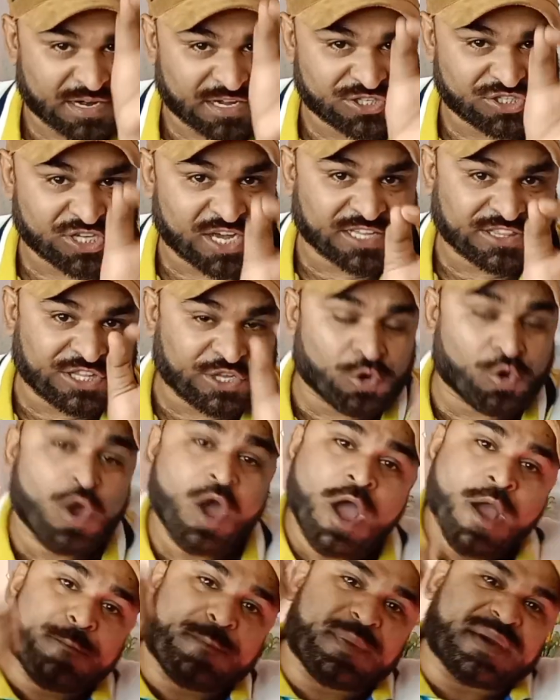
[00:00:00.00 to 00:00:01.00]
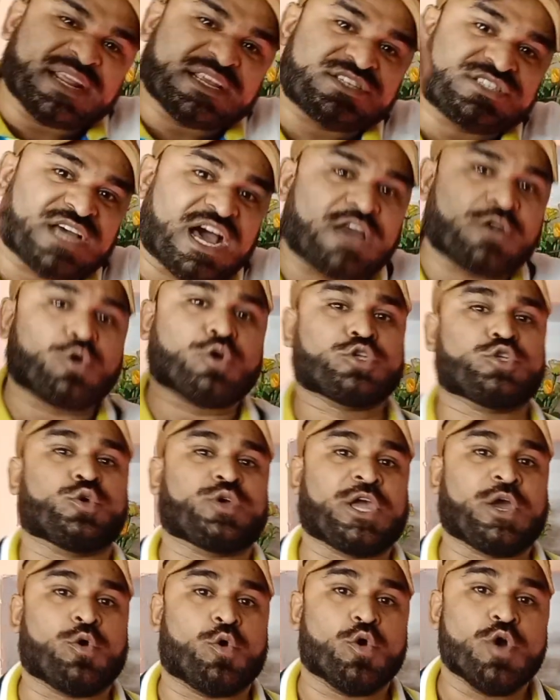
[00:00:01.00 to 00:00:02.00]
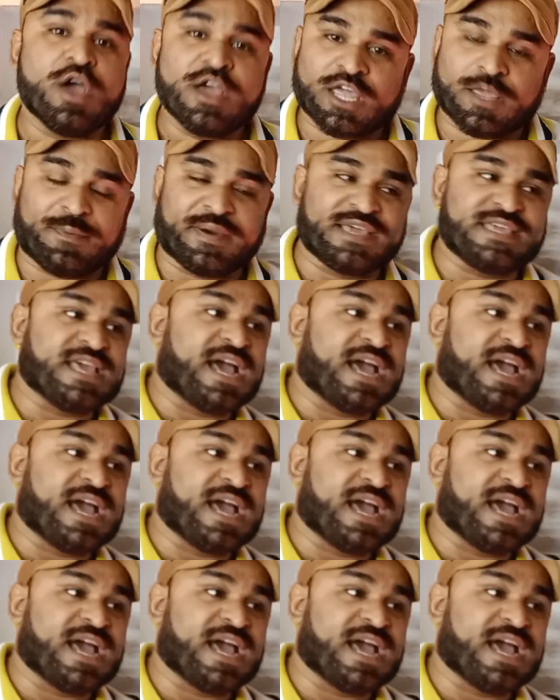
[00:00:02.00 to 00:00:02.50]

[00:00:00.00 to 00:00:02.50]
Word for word: बढ़ाना चाहते हो परेशान हो चुके हो कि